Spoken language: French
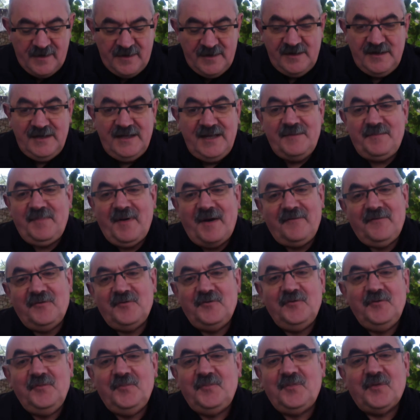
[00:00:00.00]
Il n'est pas
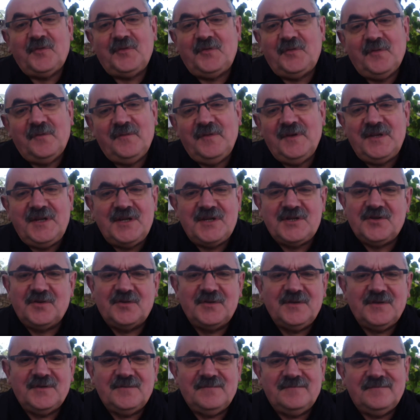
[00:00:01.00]
venu pour sauver des
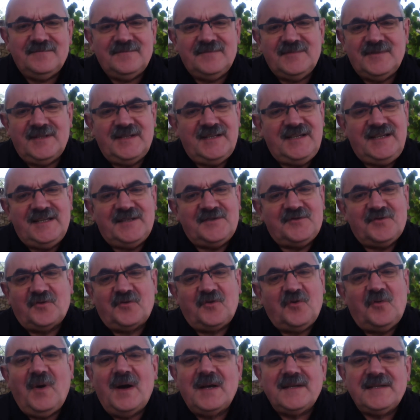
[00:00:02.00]
gens qui se
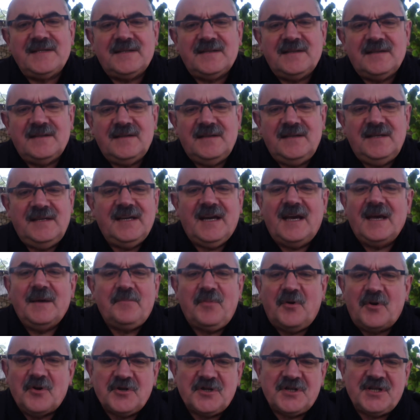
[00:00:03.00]
croisent
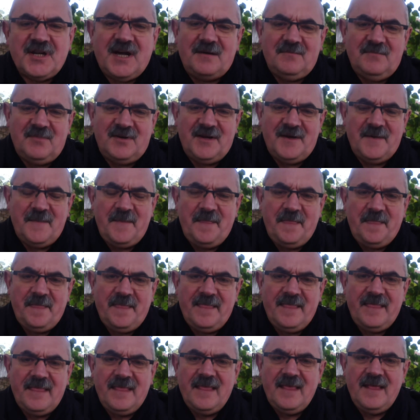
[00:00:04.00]
irréprochables.
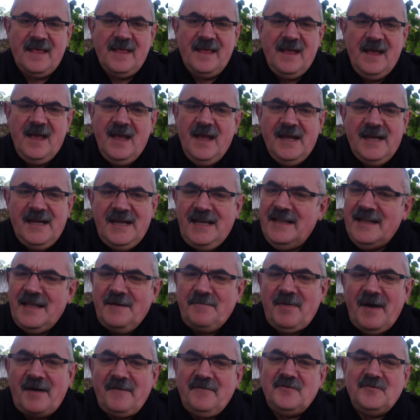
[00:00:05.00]
Il
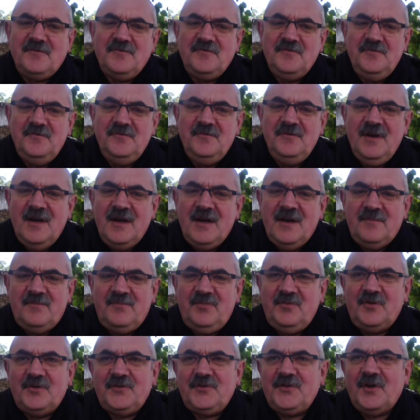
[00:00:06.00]
n'est pas venu
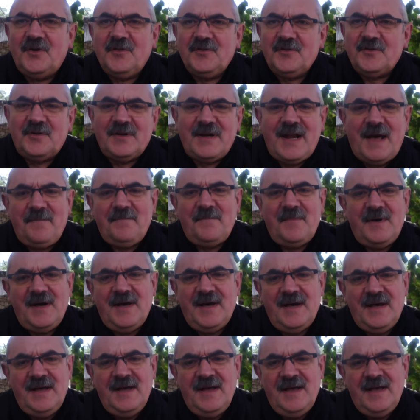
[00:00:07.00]
pour tendre la
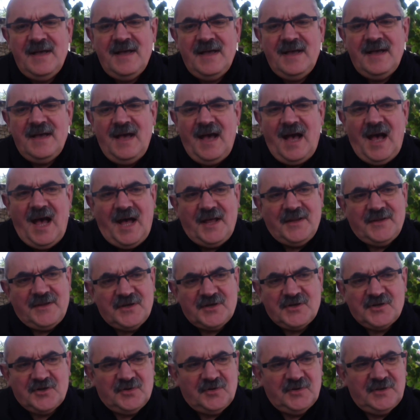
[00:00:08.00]
main à
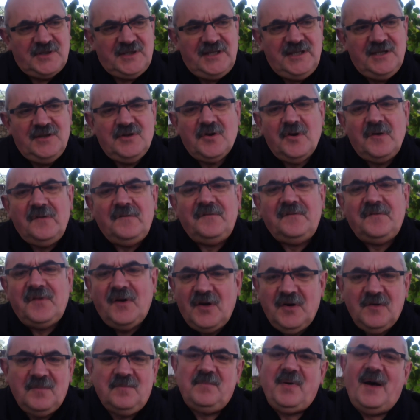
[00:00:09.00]
des gens qui ne
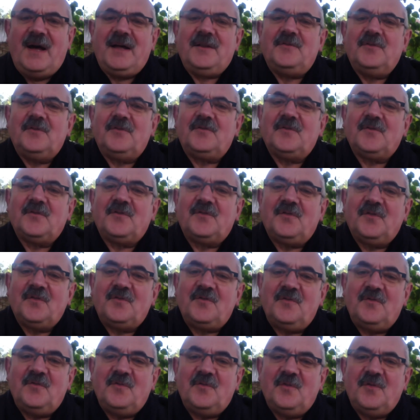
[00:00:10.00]
veulent pas de son
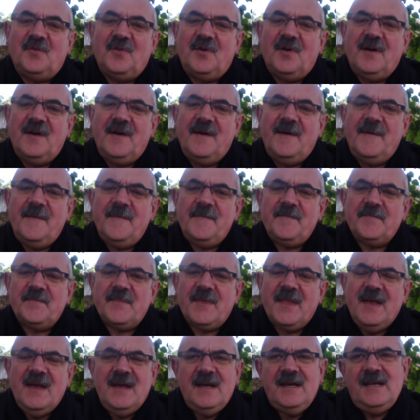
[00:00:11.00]
secours.
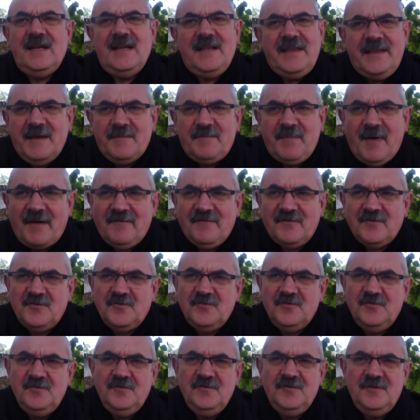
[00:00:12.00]
Il n'est pas
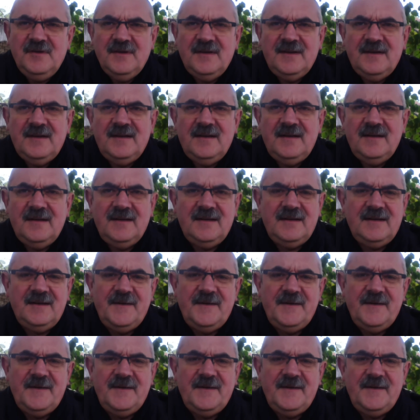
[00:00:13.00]
venu hein,